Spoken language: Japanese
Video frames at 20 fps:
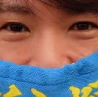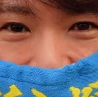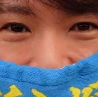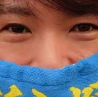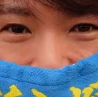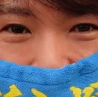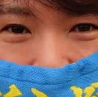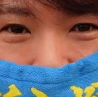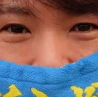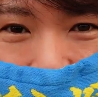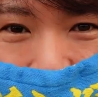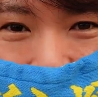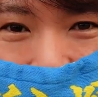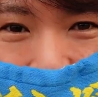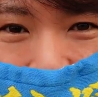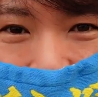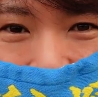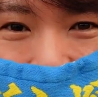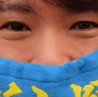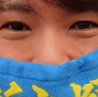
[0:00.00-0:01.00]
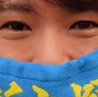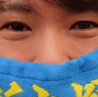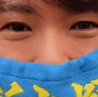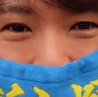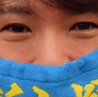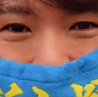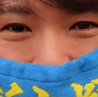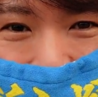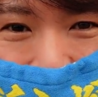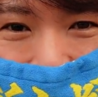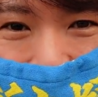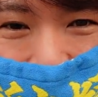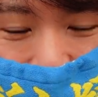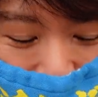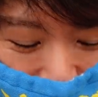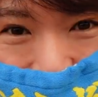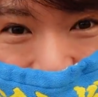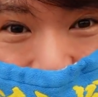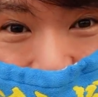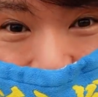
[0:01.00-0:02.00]
はい皆さんお待ちか
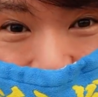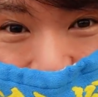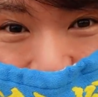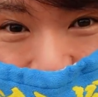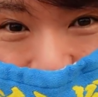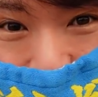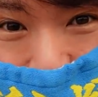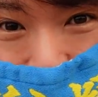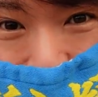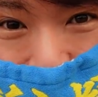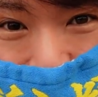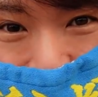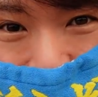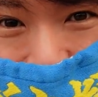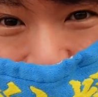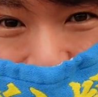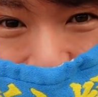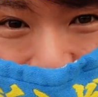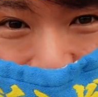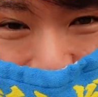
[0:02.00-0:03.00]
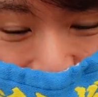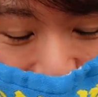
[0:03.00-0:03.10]
ね今日のお弁当今日